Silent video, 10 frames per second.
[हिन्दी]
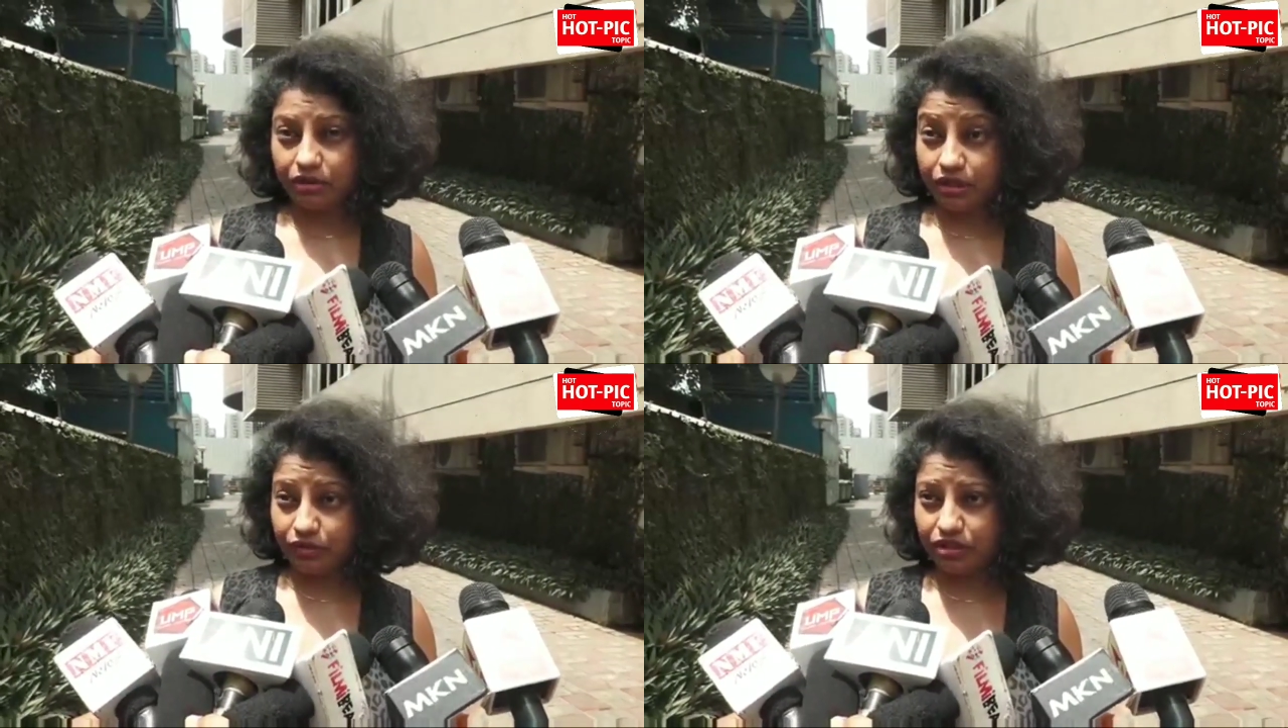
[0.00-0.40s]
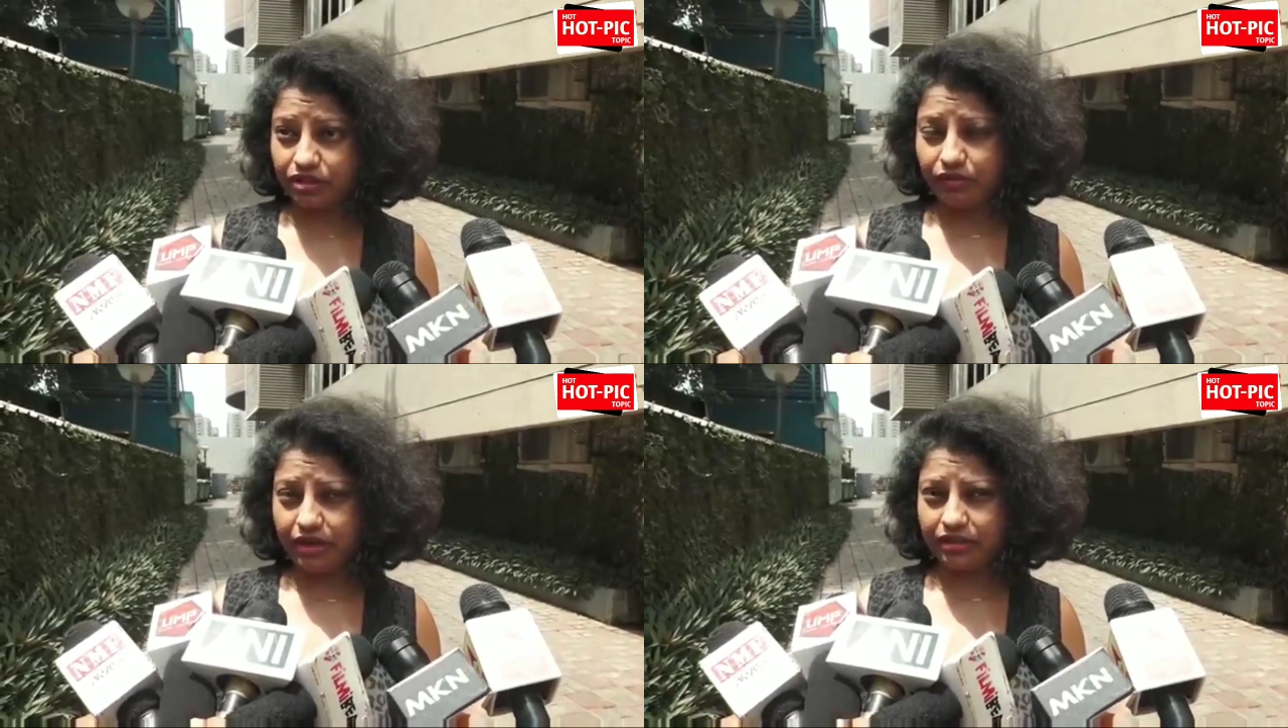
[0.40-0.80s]
द
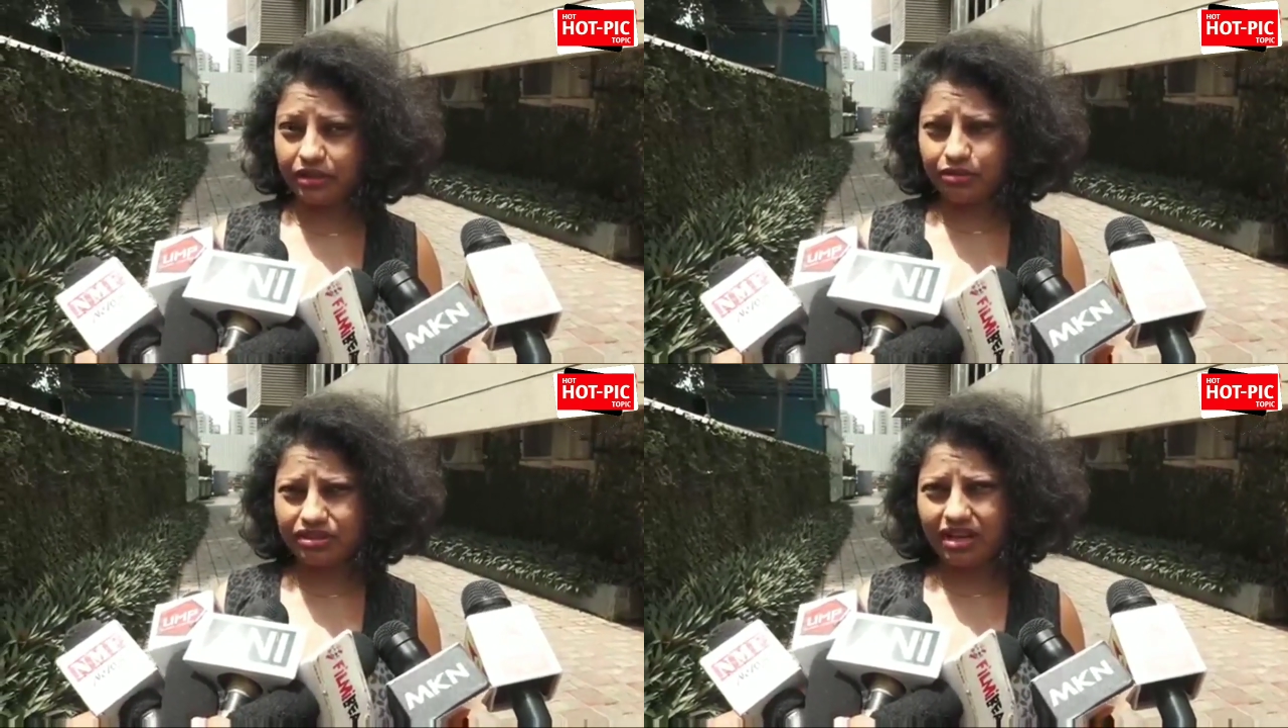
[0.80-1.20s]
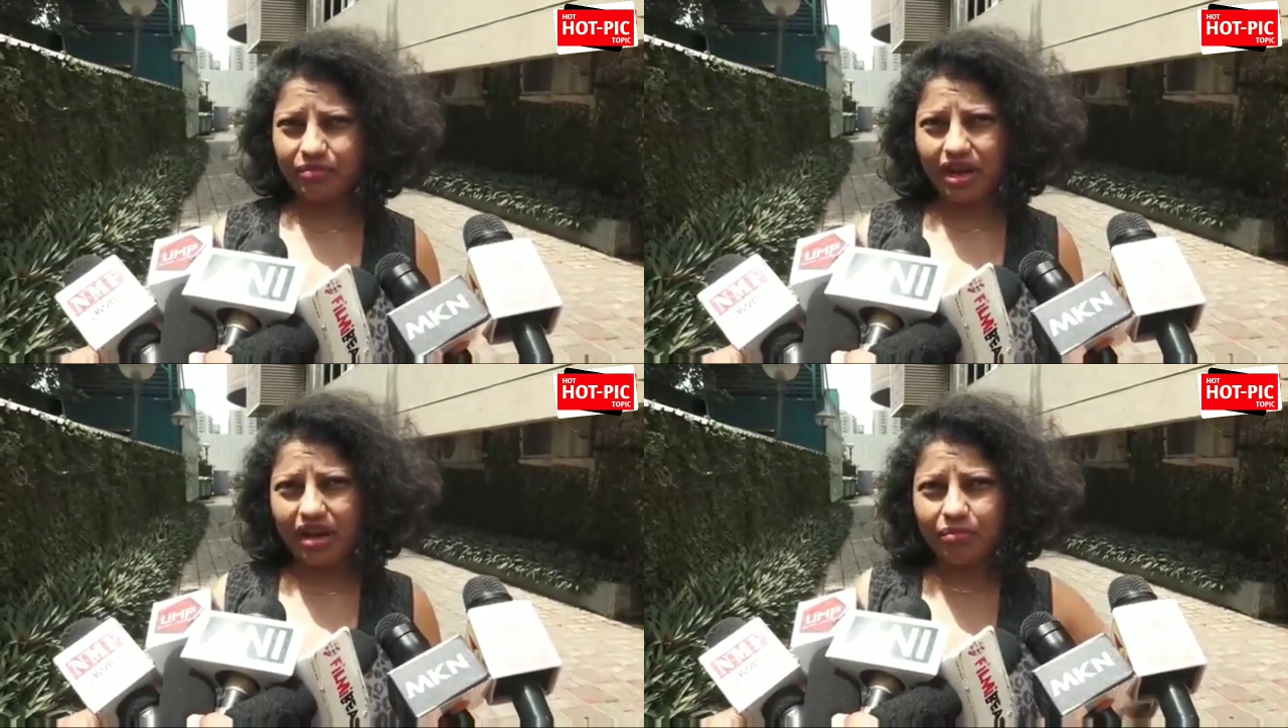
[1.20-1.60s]
इंटरव्यूज़ करवा रहे थे उस
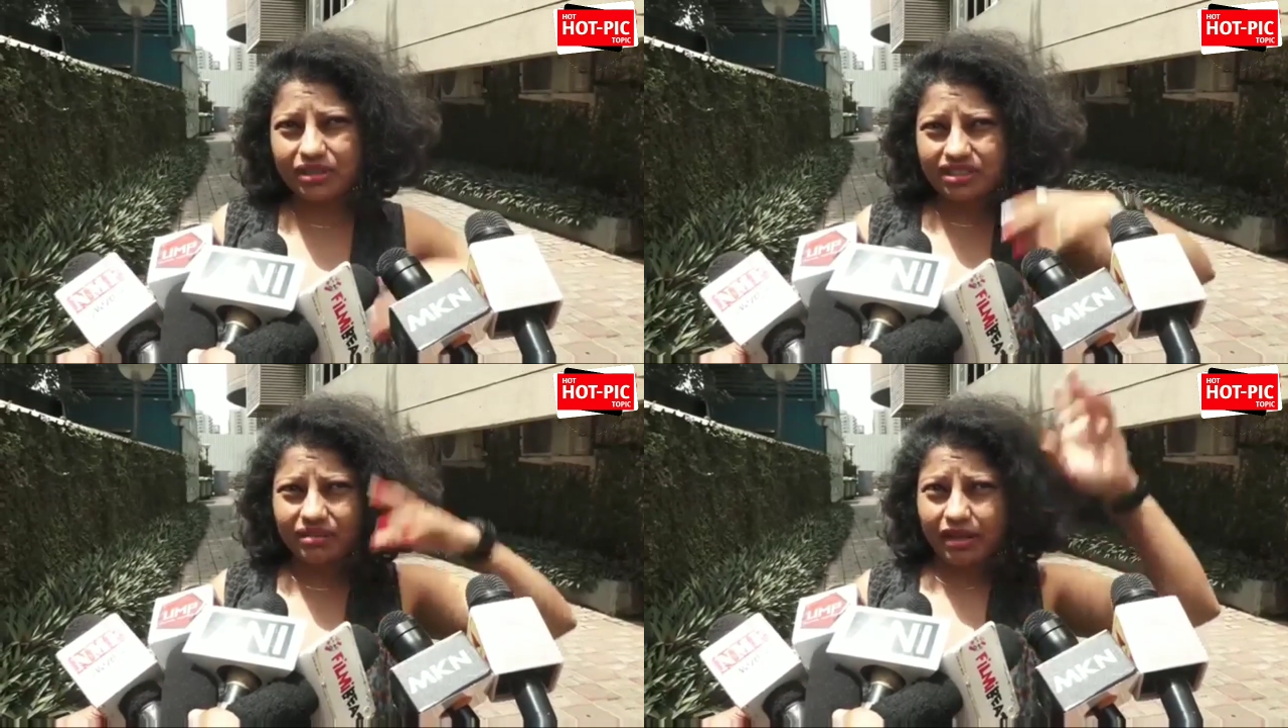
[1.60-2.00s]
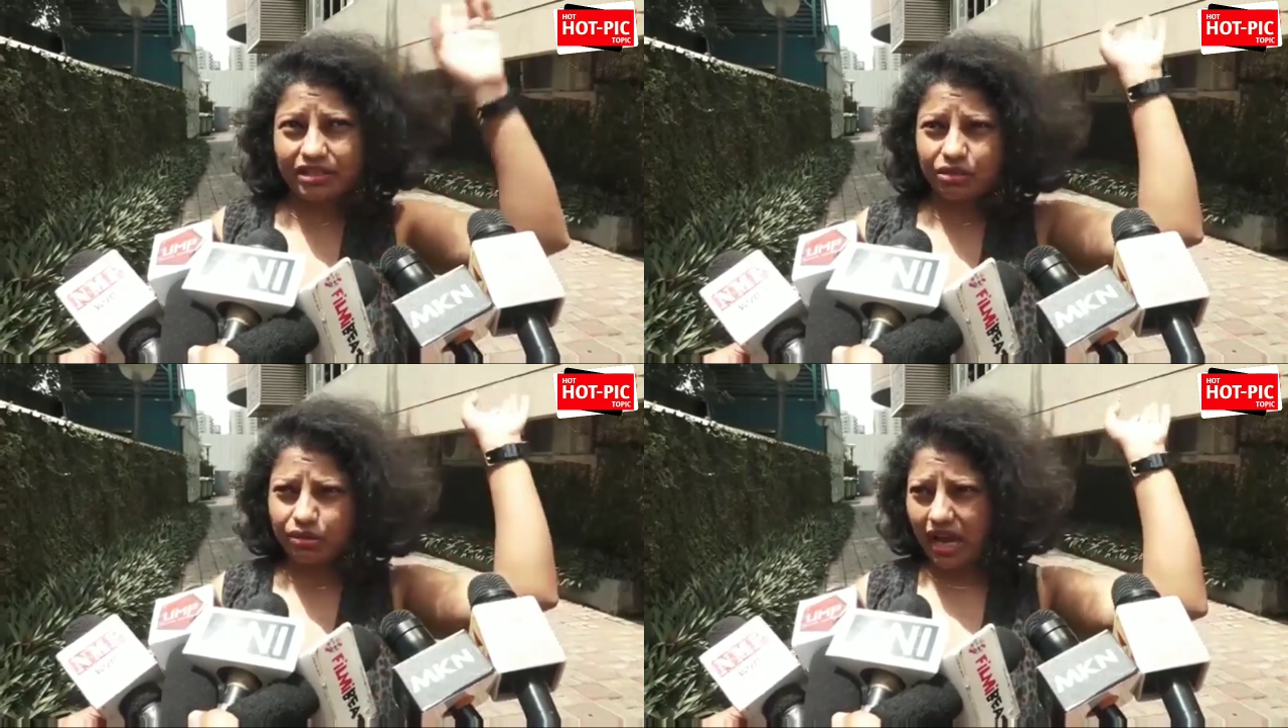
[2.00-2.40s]
टाइम पे आप बजरंगी
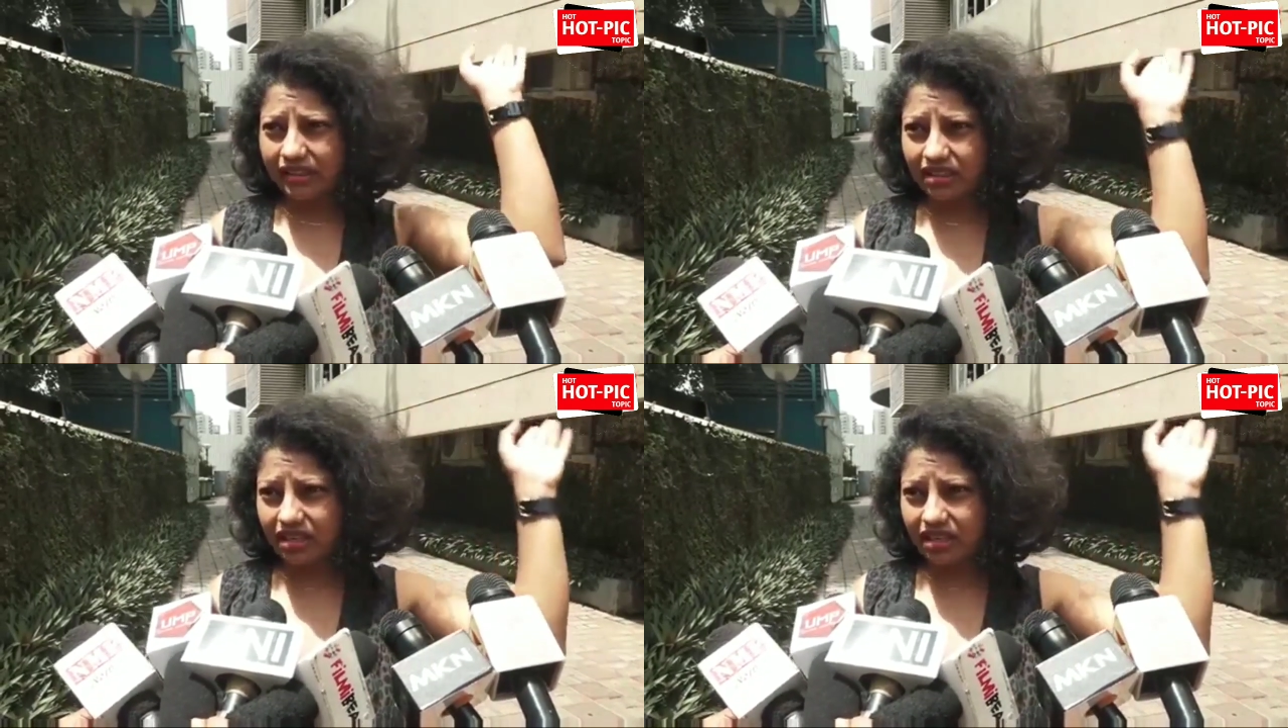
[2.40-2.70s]
भाईजान को याद